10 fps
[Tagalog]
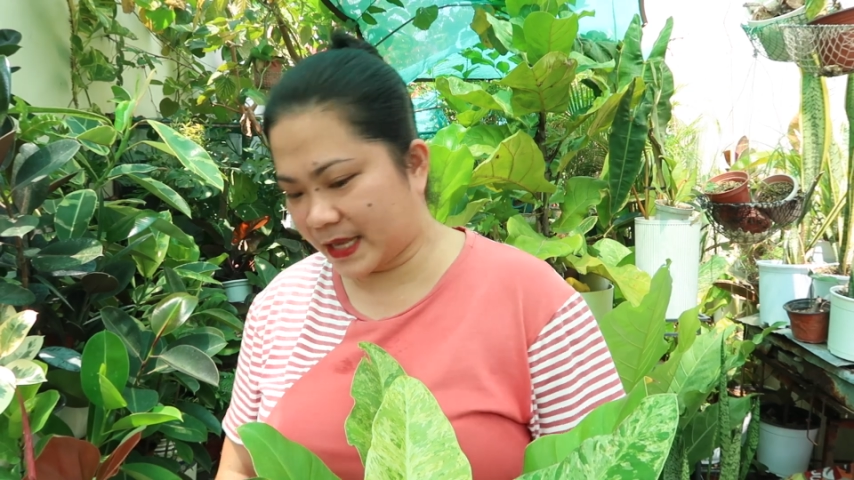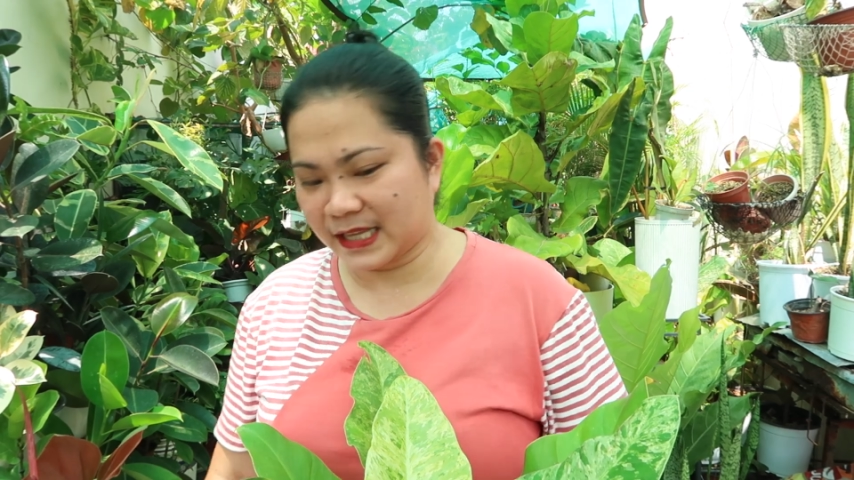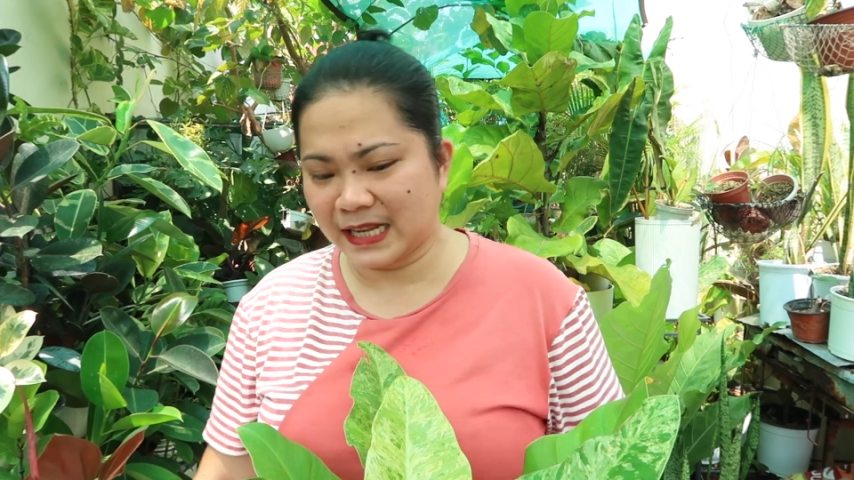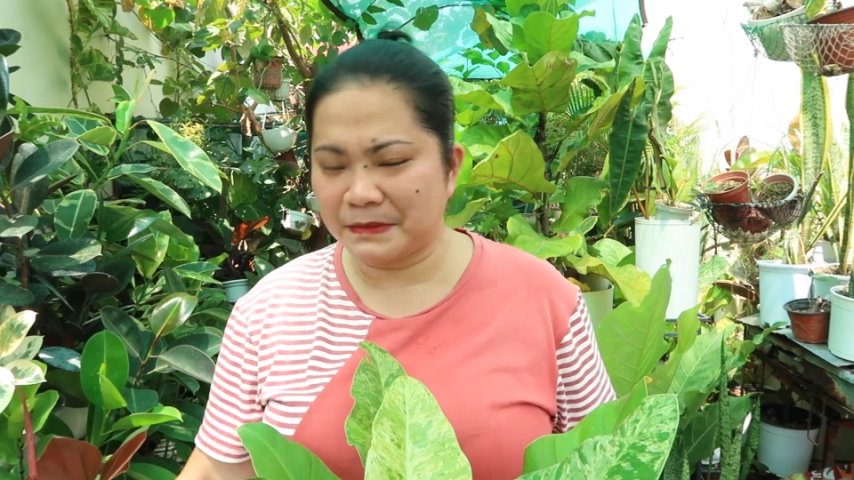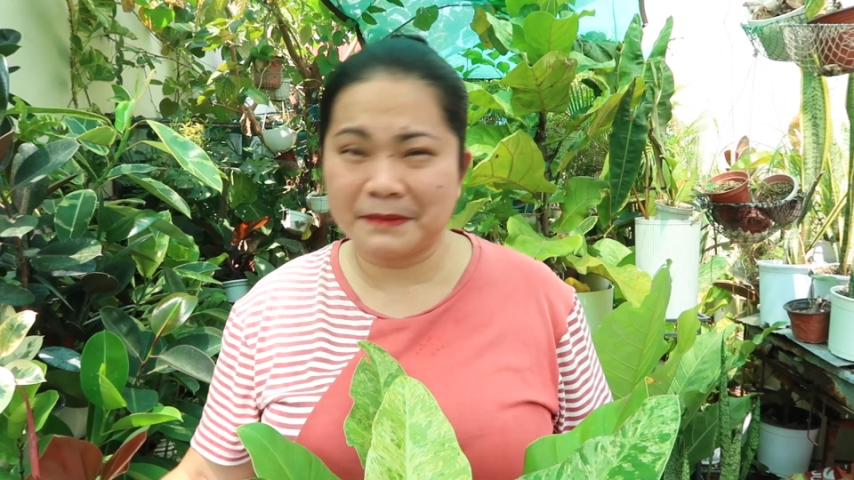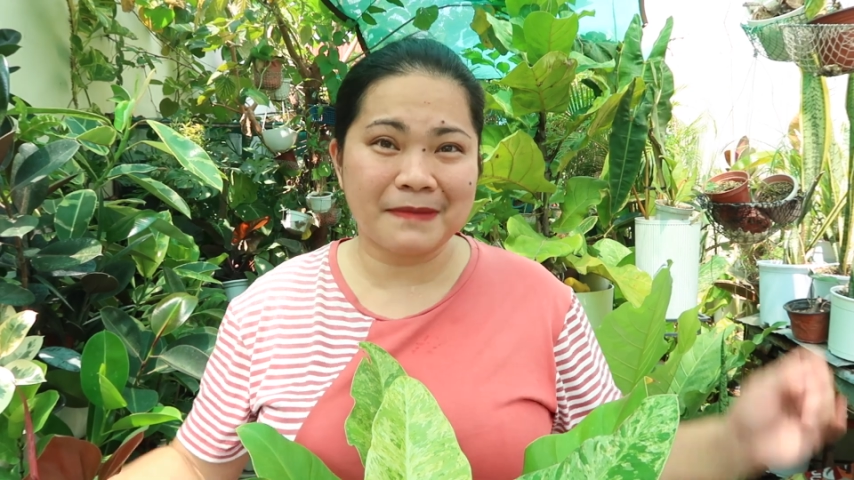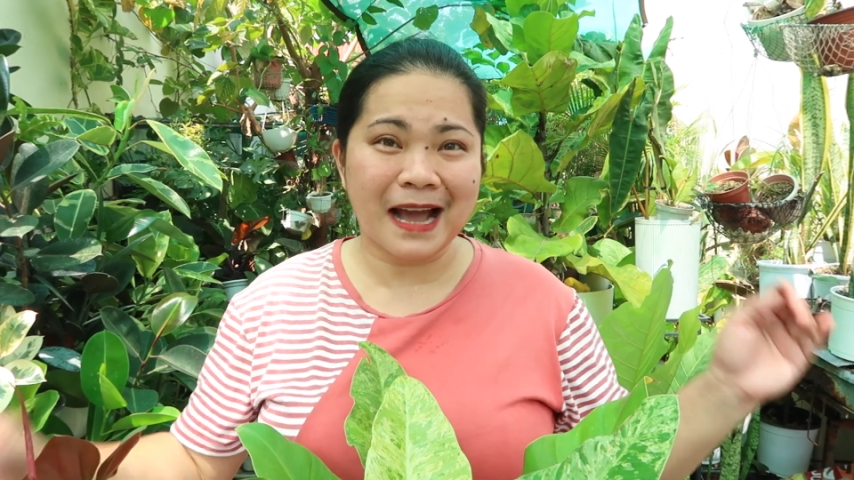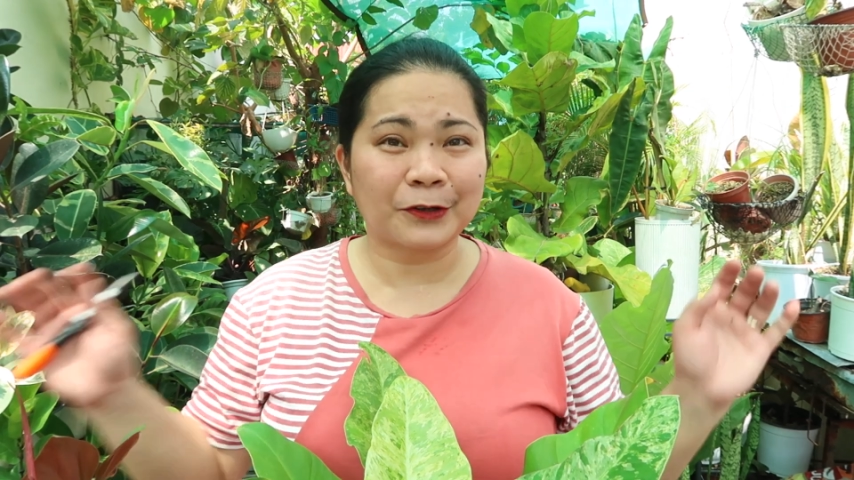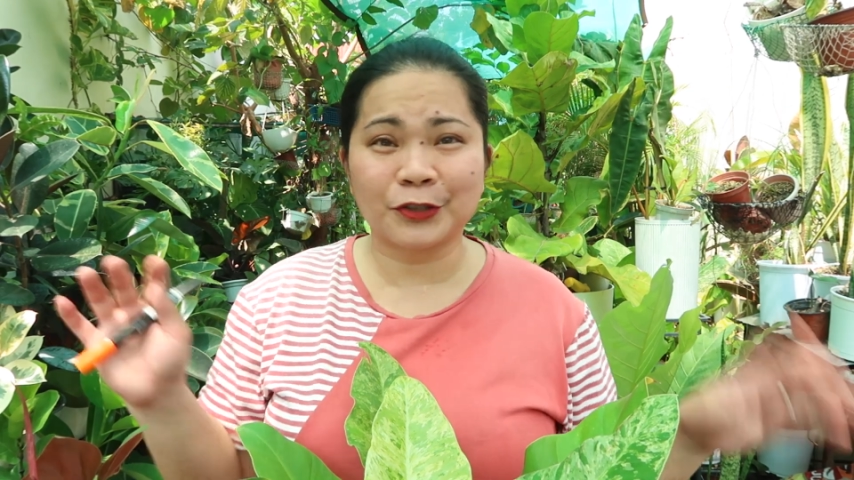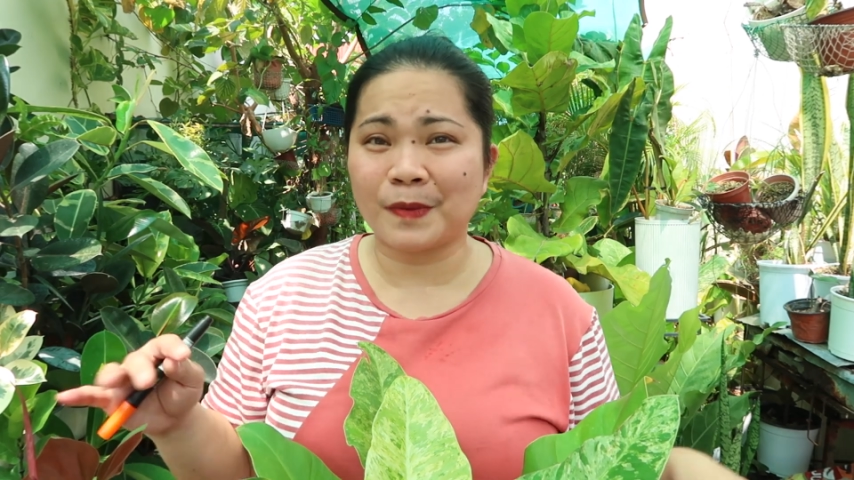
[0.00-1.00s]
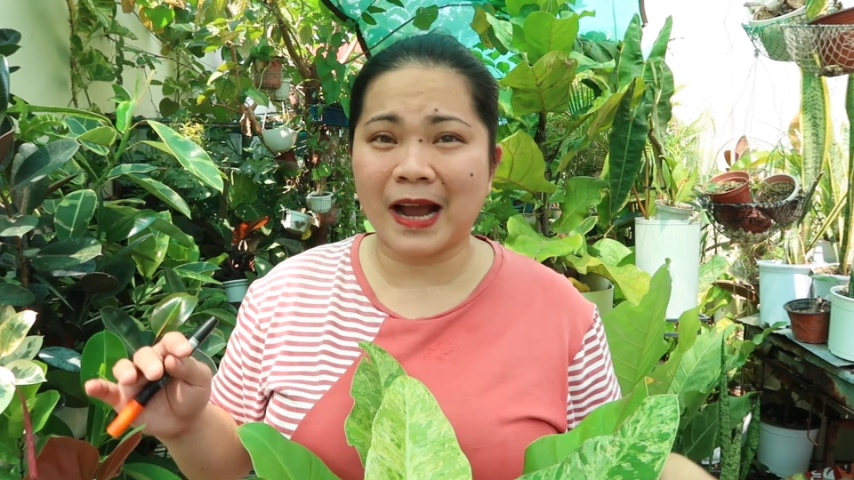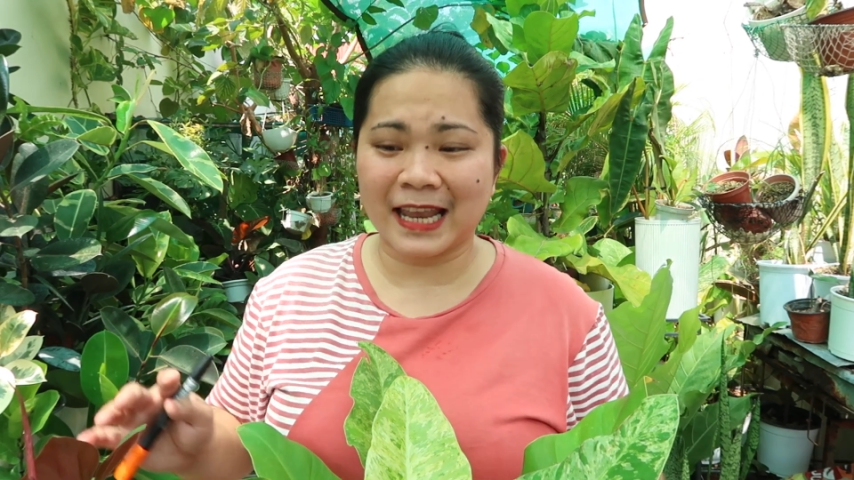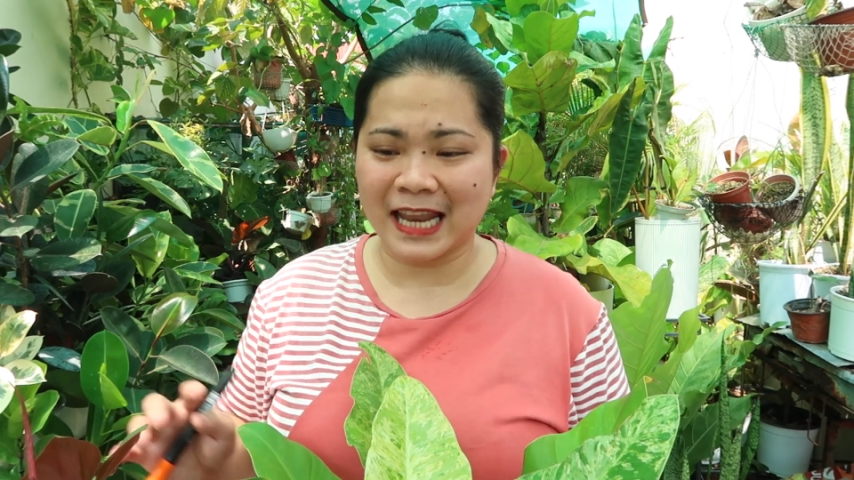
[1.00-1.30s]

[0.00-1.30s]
hindi naman bago itong mga